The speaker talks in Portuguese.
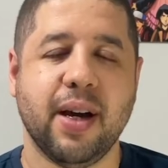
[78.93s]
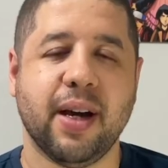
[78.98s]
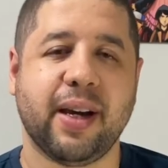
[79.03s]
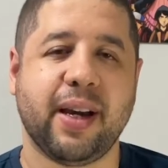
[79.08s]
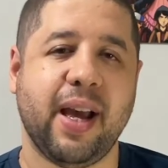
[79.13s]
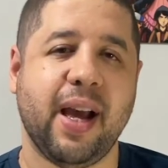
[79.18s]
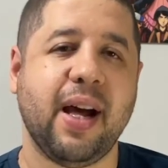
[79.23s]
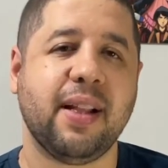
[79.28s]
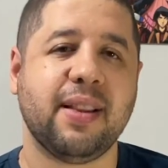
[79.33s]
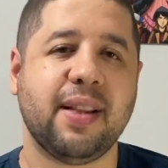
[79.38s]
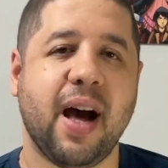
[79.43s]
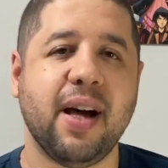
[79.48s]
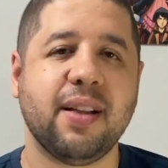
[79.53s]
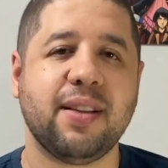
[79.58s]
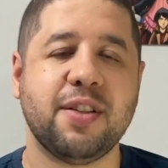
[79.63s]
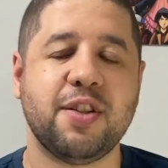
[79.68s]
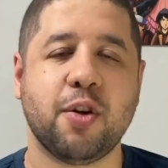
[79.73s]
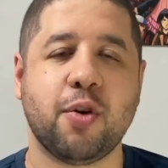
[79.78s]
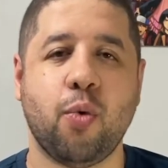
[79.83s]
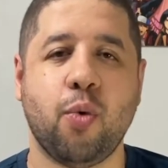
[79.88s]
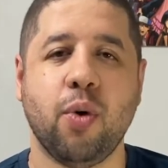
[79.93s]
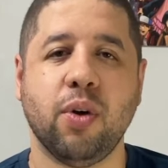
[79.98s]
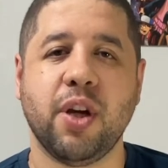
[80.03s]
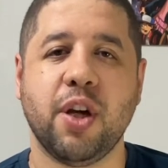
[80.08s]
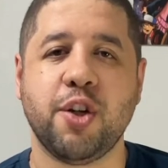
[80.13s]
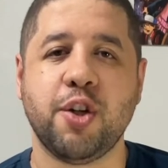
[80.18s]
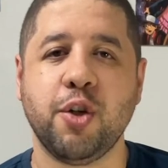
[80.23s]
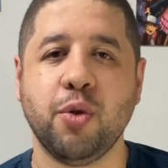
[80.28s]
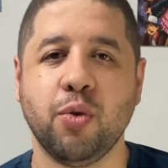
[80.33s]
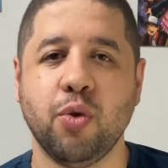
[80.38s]
que é a data de quando a
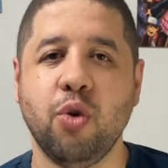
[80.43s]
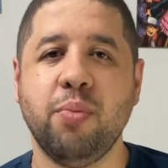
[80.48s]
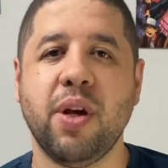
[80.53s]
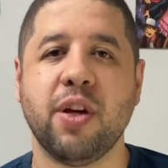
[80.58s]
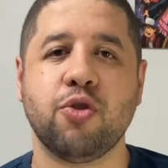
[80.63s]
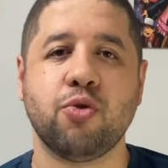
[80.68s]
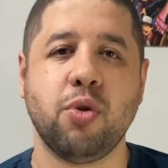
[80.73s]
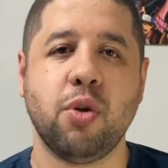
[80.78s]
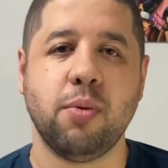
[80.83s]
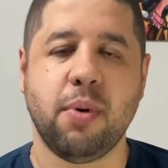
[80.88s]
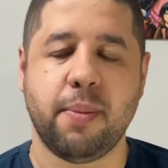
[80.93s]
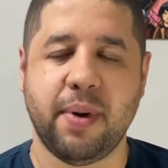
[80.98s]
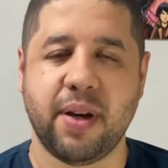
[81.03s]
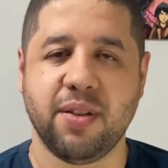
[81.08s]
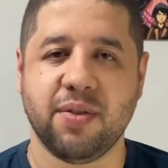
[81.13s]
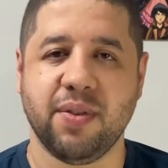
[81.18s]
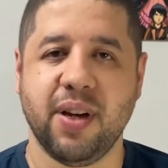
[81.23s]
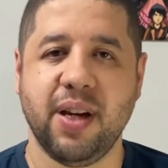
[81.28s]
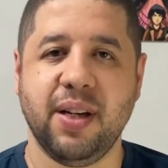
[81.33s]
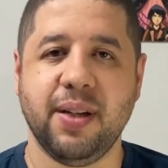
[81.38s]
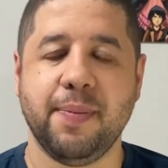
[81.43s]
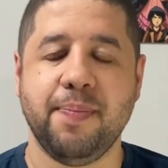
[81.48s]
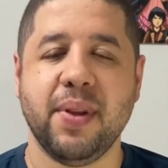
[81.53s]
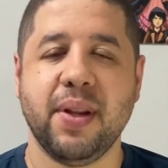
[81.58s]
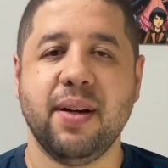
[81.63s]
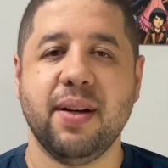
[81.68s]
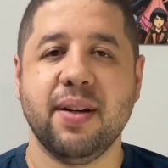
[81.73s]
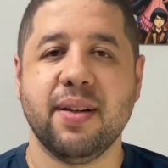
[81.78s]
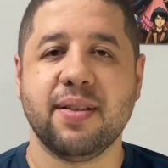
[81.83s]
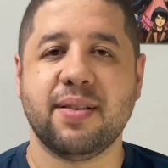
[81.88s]
Shinobu e a sua irmã mais velha
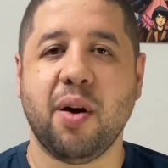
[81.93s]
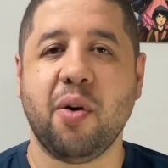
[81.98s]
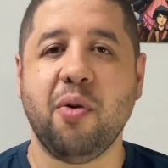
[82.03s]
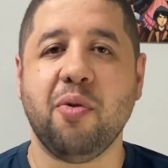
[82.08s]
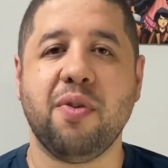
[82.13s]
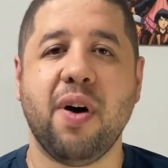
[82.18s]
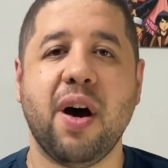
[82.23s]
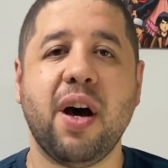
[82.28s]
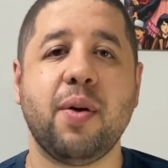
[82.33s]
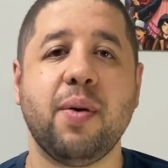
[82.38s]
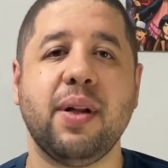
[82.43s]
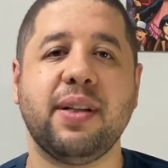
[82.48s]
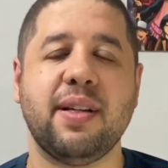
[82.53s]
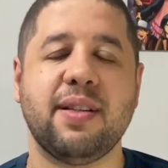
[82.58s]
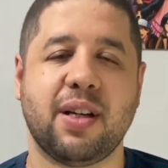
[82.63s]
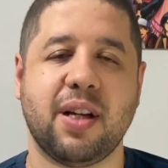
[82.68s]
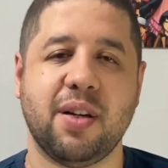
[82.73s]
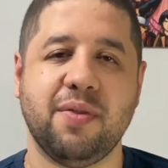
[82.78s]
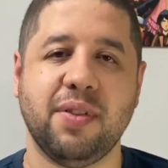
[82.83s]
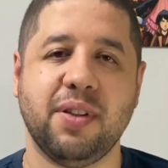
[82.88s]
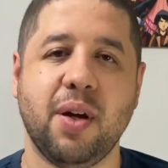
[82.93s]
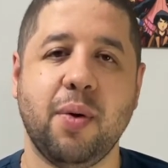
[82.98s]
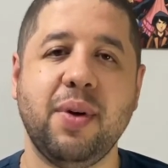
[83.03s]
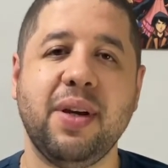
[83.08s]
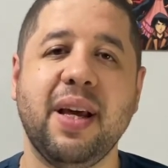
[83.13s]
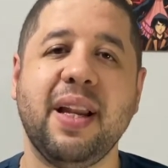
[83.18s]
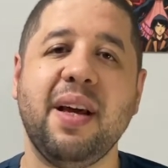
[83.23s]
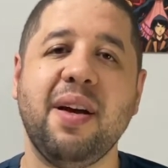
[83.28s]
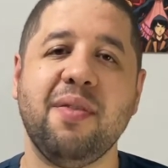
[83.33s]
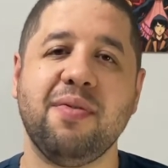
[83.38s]
salvaram ela da escravidão
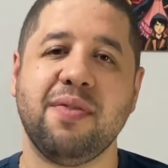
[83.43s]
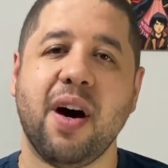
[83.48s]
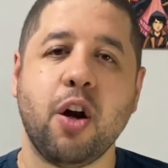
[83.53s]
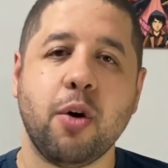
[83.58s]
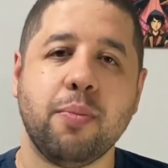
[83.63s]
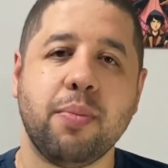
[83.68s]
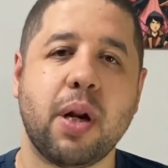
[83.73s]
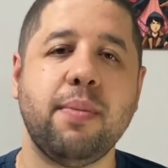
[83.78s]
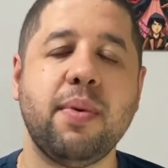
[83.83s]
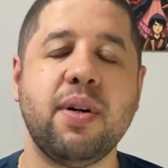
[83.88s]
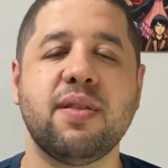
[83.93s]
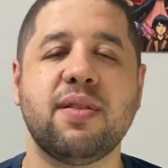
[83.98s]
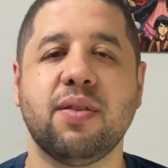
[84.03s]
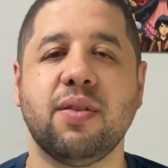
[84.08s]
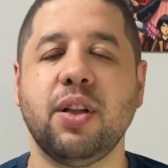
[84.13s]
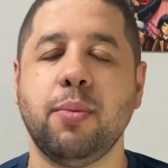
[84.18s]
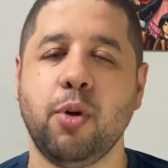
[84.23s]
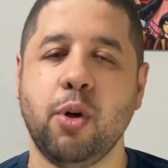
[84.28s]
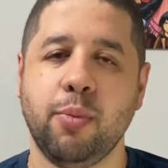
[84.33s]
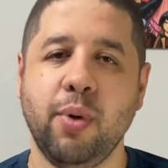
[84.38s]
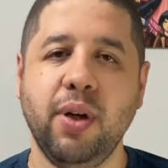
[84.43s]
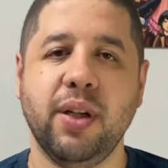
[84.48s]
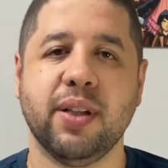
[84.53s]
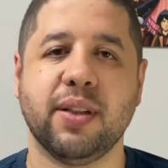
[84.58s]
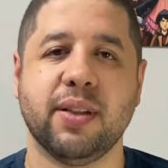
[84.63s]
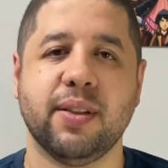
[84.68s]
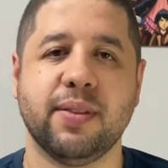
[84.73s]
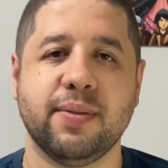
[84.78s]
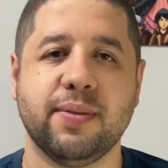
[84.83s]
e a levaram para a mansão da borboleta.